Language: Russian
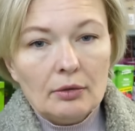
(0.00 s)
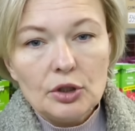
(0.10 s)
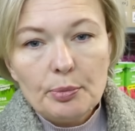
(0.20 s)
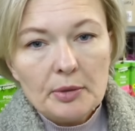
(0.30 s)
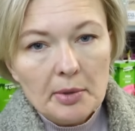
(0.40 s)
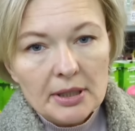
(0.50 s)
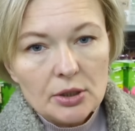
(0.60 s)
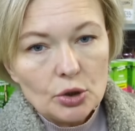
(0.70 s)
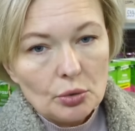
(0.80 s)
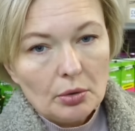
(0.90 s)
вы же
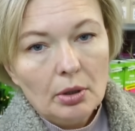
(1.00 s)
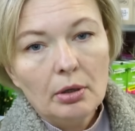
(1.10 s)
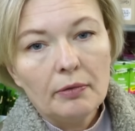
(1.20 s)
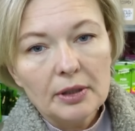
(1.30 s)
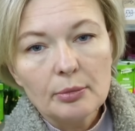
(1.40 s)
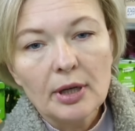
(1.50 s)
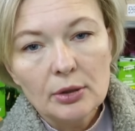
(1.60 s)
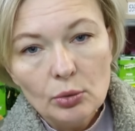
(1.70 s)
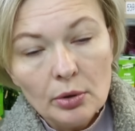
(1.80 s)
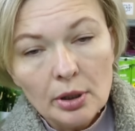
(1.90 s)
понимаете, что в этом
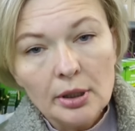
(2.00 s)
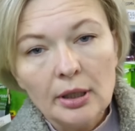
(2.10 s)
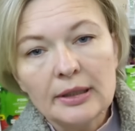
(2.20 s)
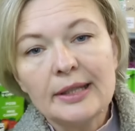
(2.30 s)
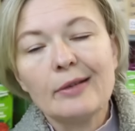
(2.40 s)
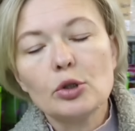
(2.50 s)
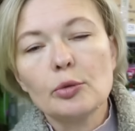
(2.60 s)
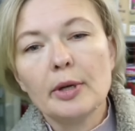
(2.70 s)
году для того,